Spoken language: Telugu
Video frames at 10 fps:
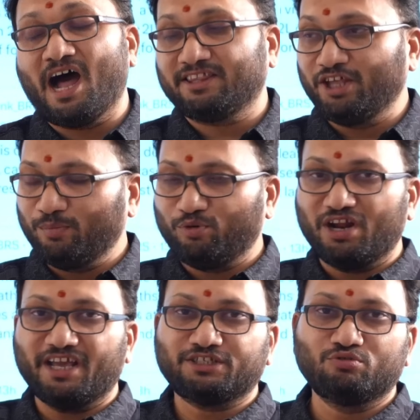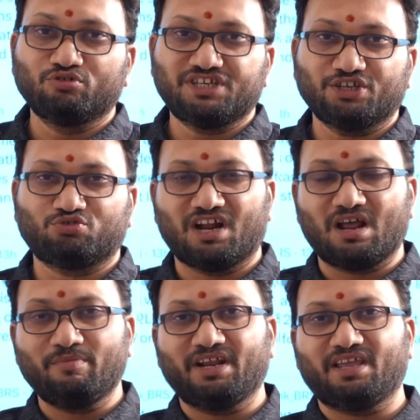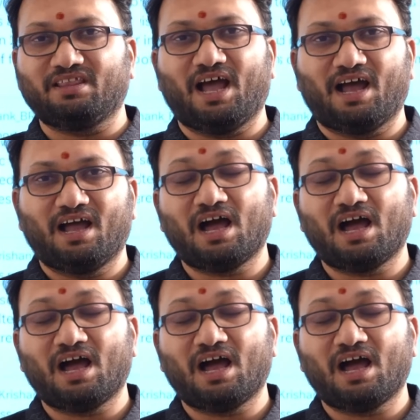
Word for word: ఆ తీర్పులను ఎగ్జిక్యూట్ చేస్తున్నారా మీరు కింద